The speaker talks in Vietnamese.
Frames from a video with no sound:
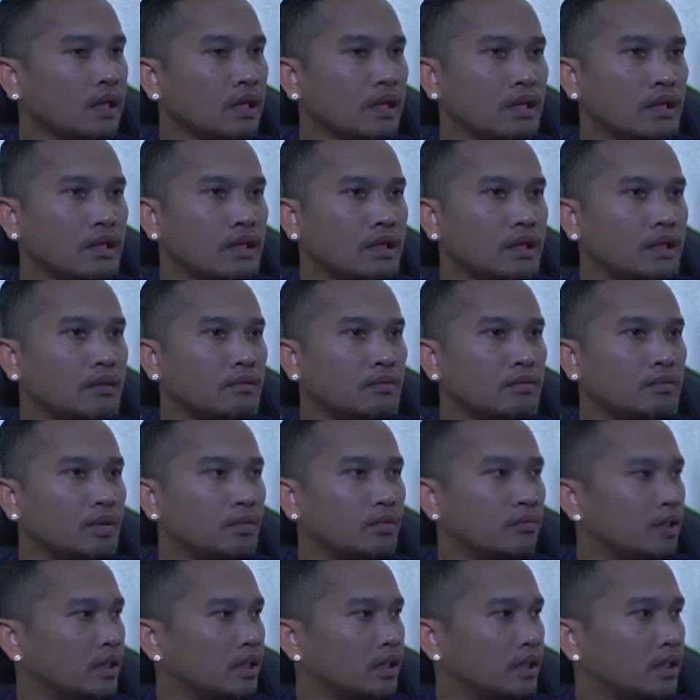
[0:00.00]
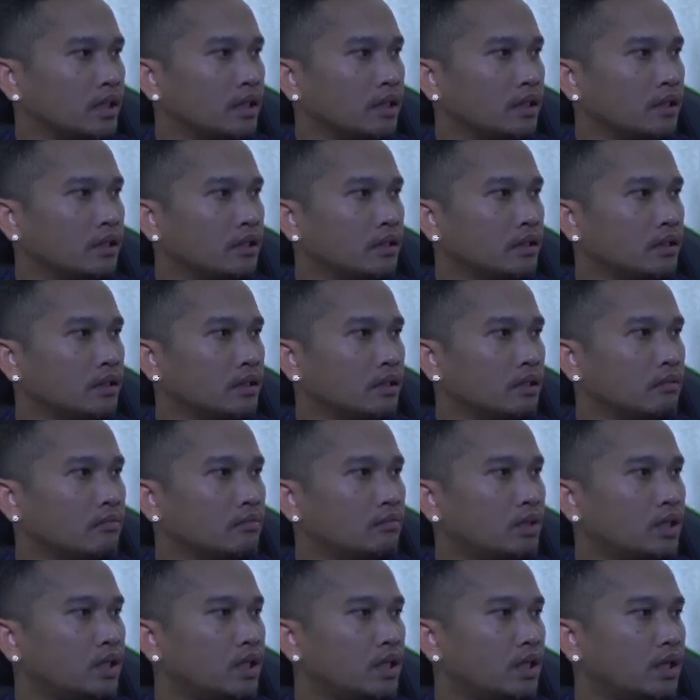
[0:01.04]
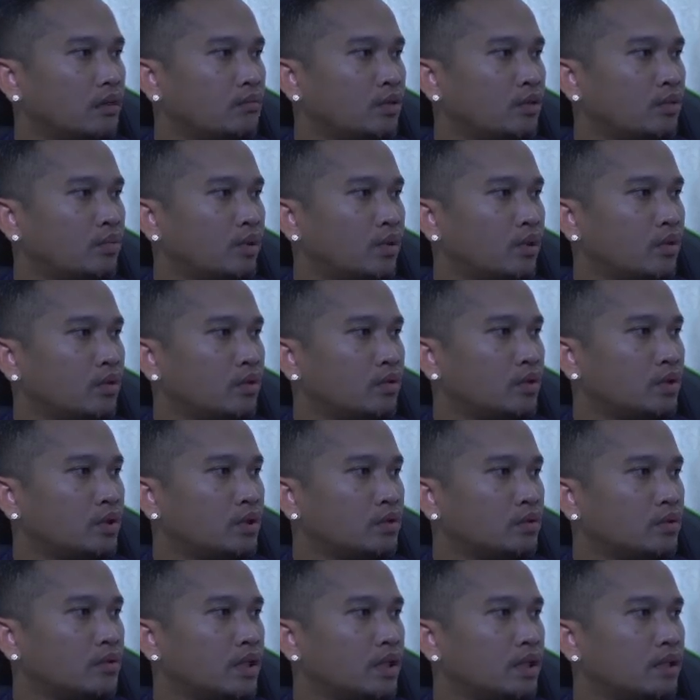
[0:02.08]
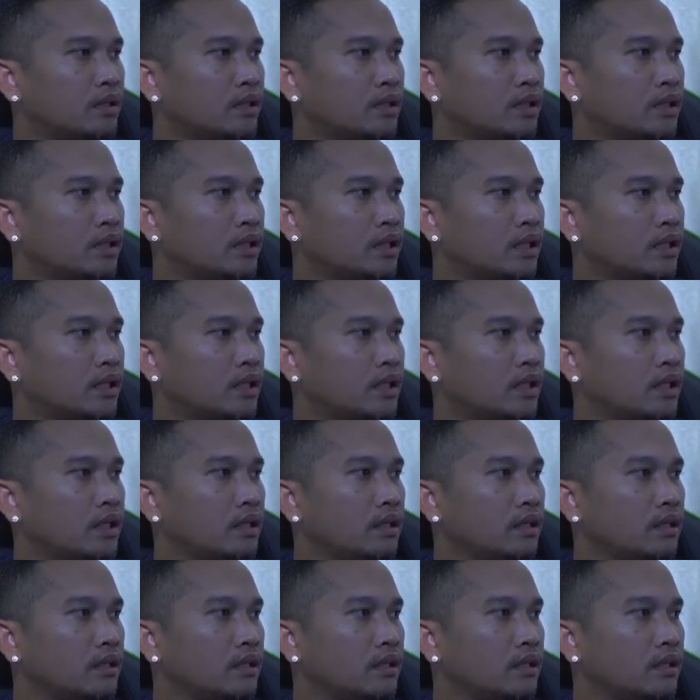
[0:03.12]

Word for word: nè bong phôn mờ ní mờ nắng bong phôn cho setting cái lấy ní